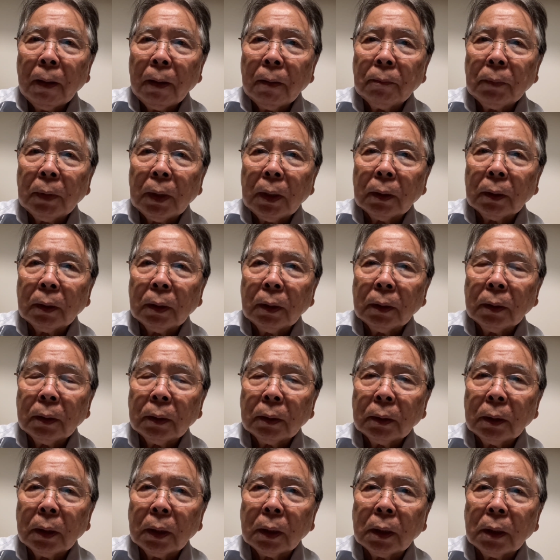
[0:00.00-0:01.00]
まあ、
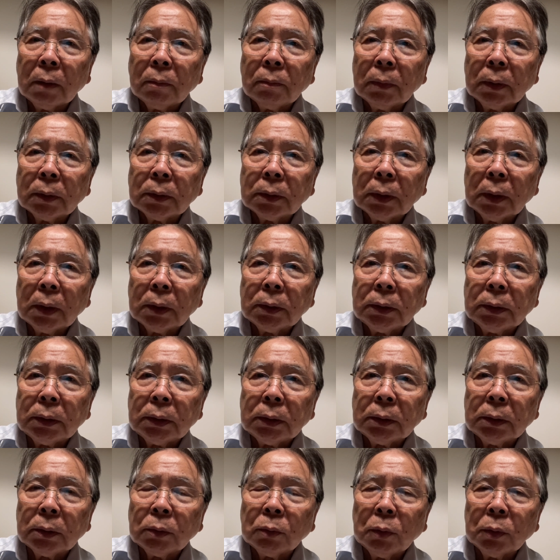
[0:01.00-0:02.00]
血管マッサージ
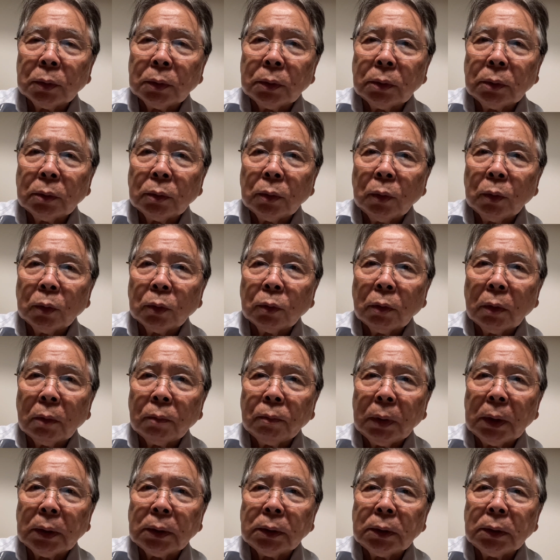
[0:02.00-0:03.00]
呼吸法とは
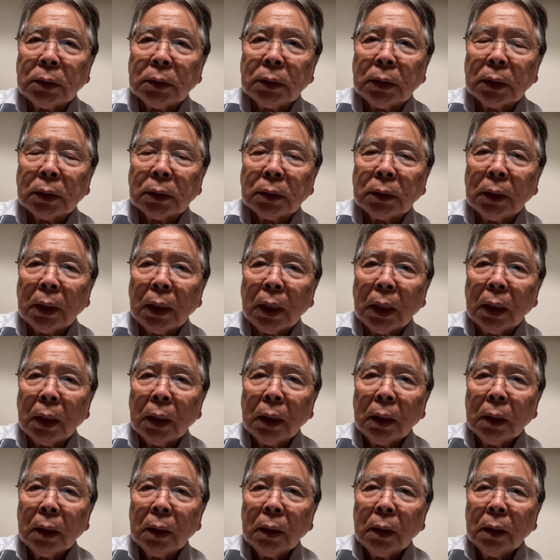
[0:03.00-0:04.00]
別にですね、
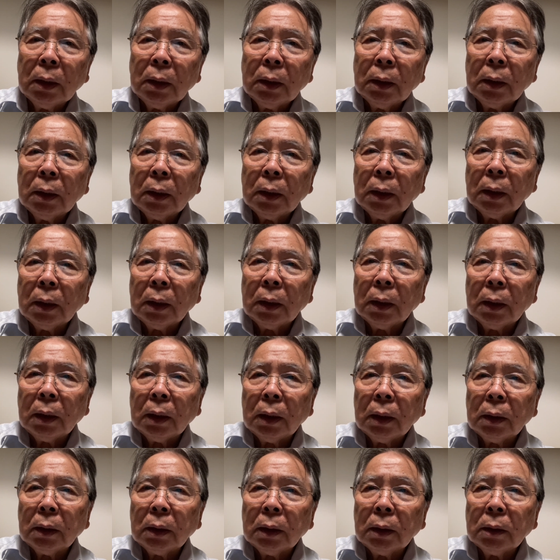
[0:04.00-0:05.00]

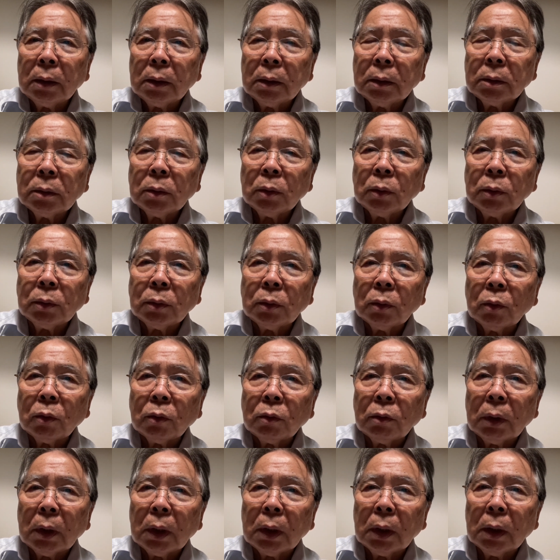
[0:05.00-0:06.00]
えー、そういうとこ
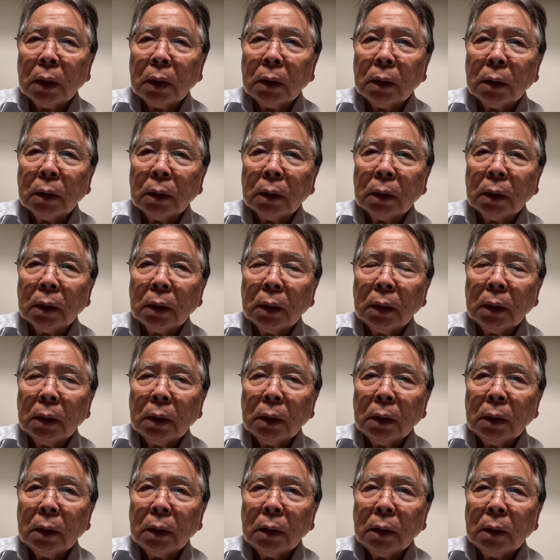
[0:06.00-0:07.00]
ろは
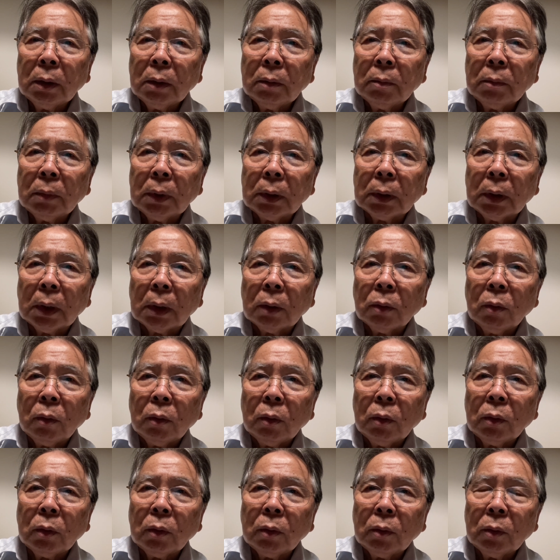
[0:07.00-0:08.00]
また
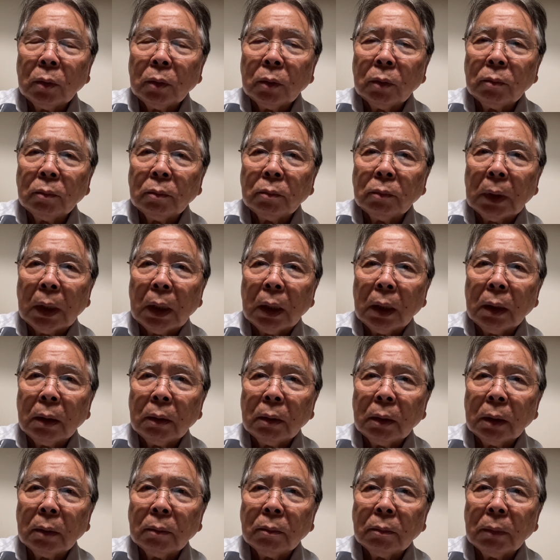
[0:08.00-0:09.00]
こうまあ、
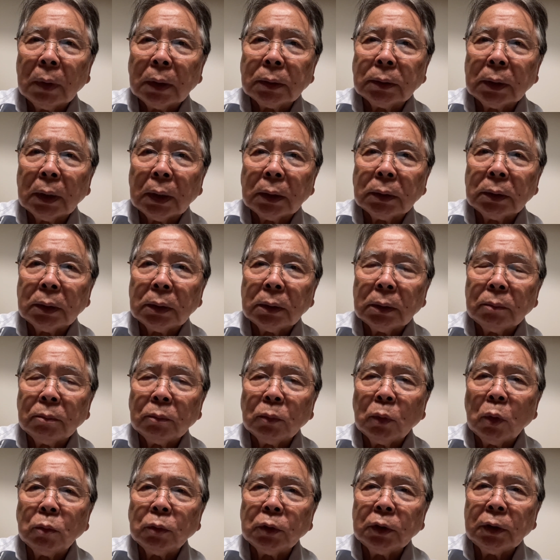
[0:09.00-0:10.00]
マッサージ
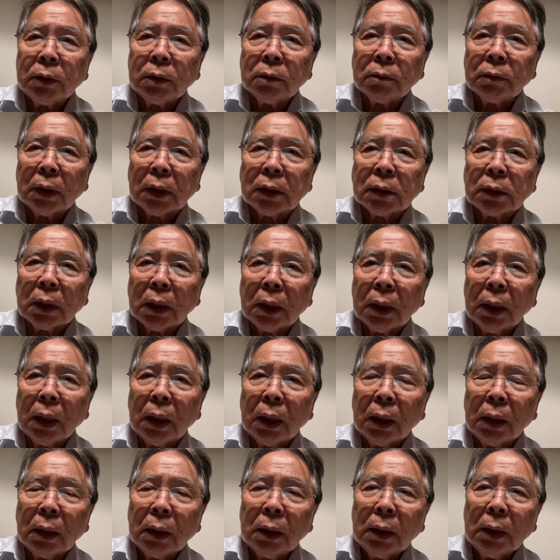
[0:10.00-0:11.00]
もむっていうんですかね、